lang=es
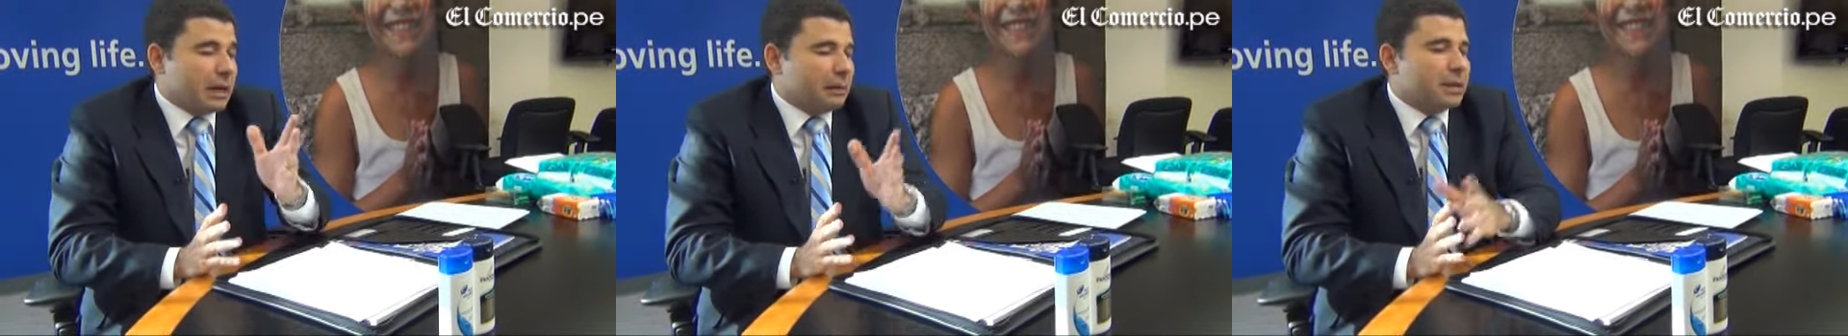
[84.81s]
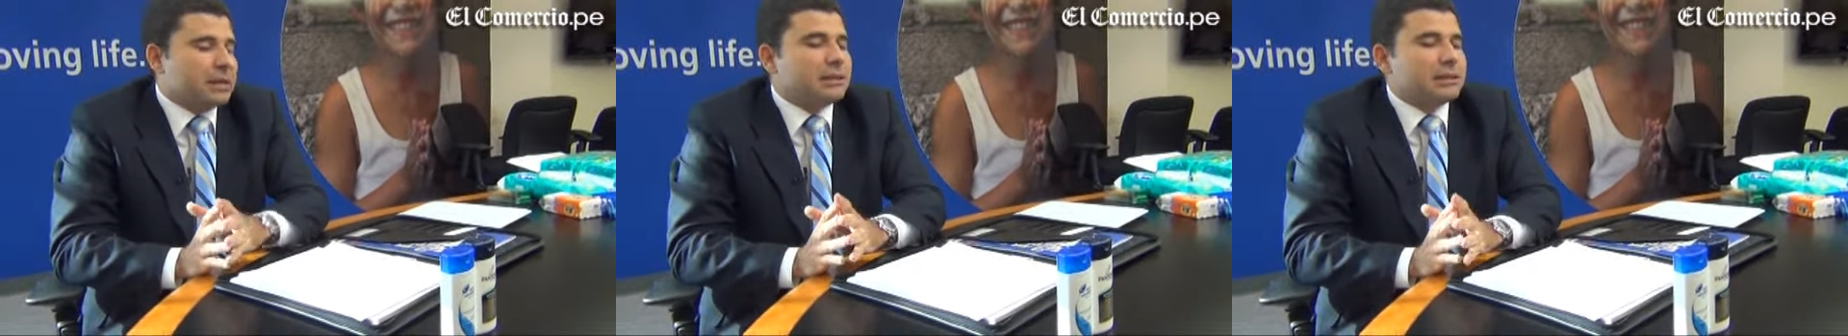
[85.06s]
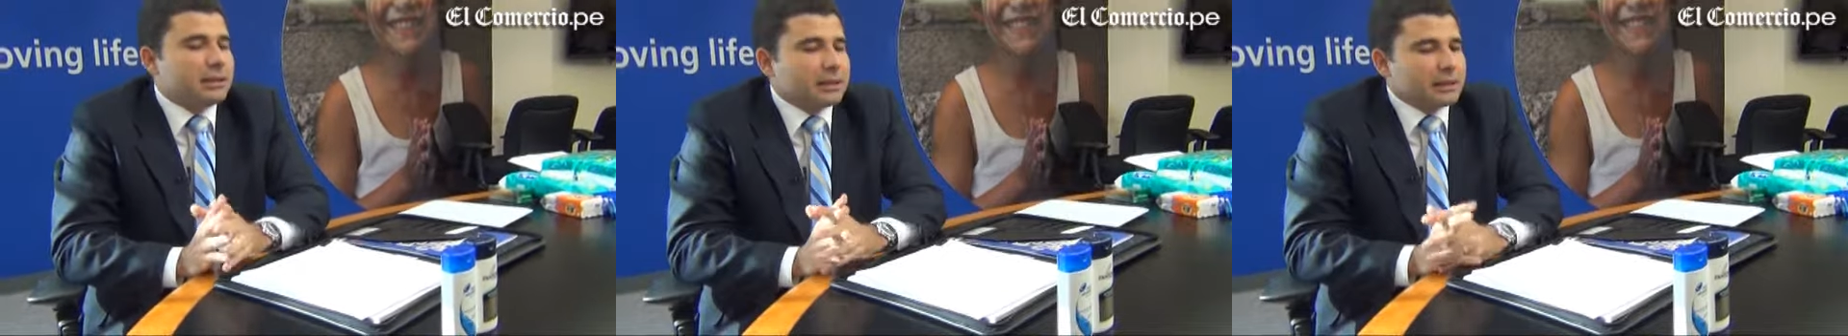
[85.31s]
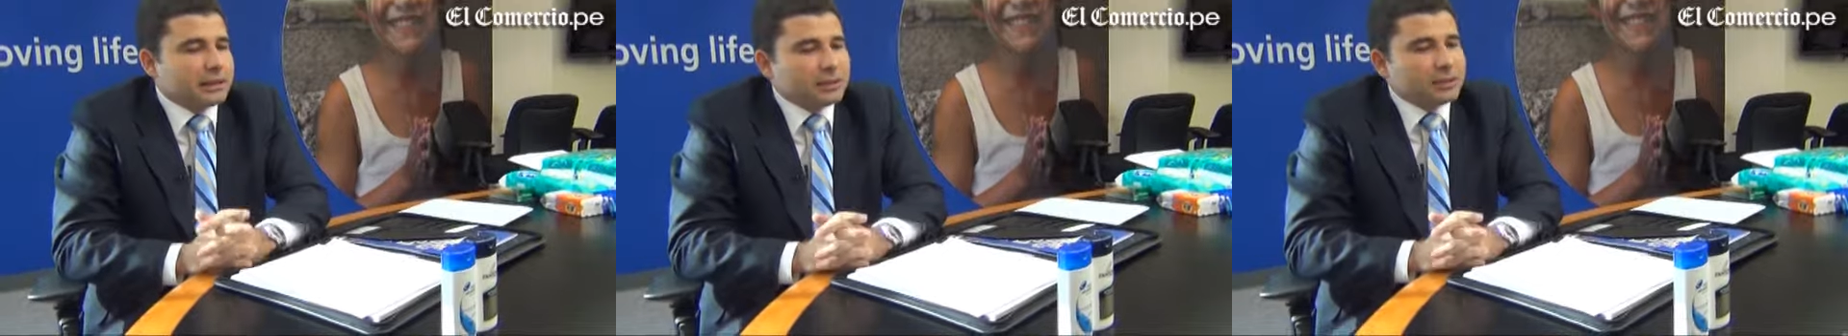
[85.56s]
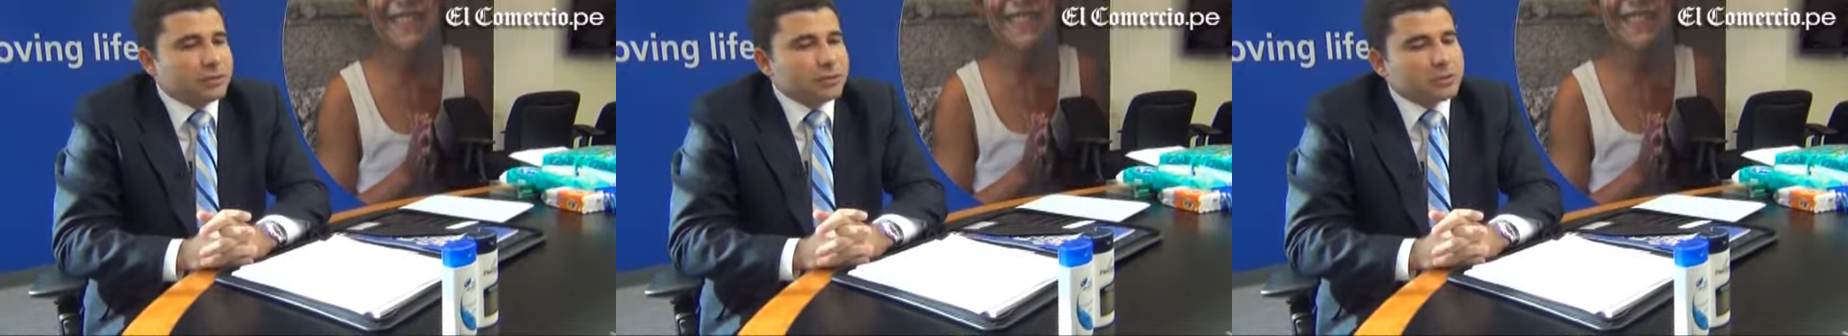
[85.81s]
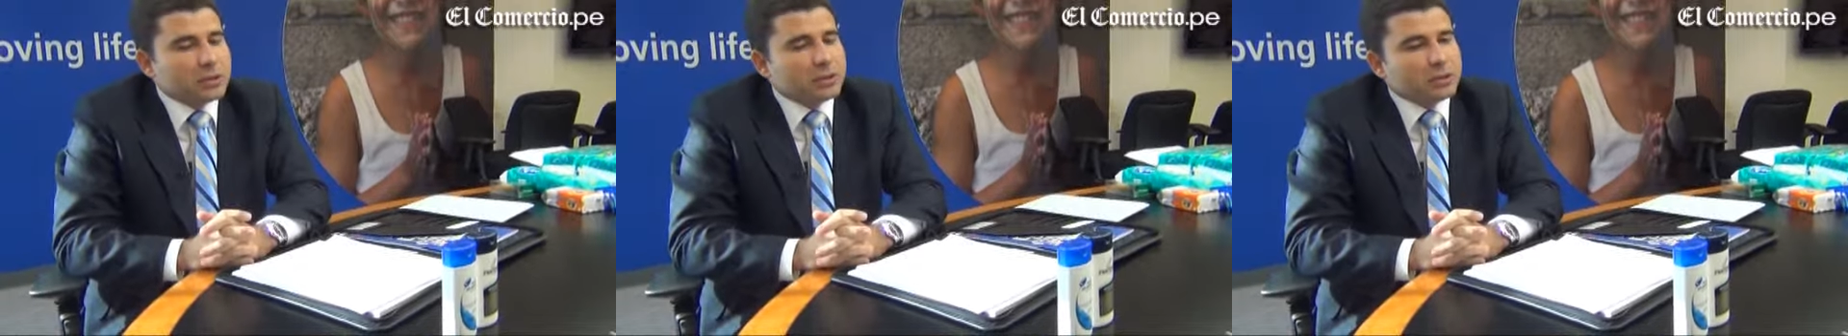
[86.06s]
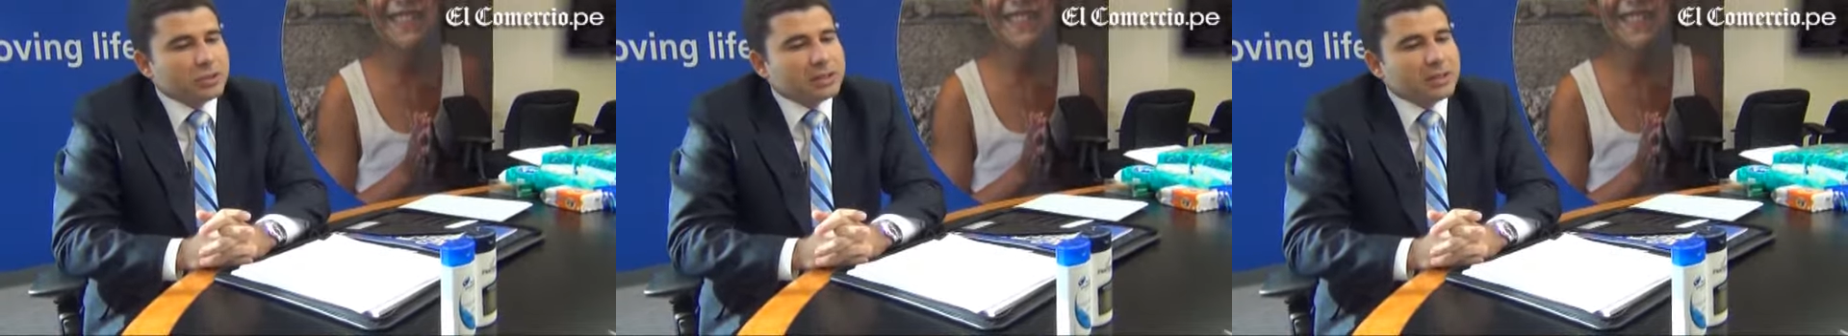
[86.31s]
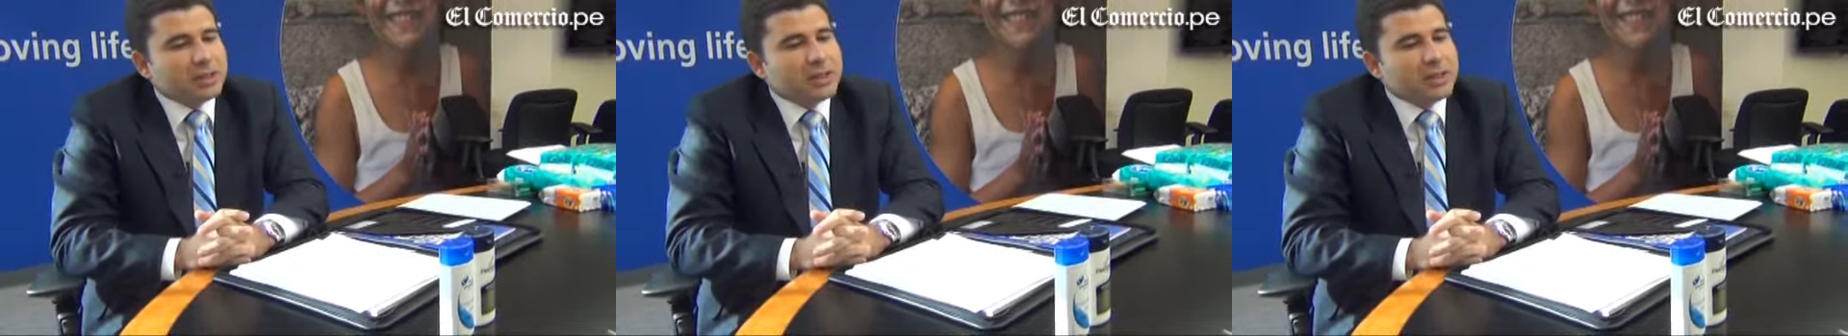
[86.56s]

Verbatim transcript: abril de, de 2012.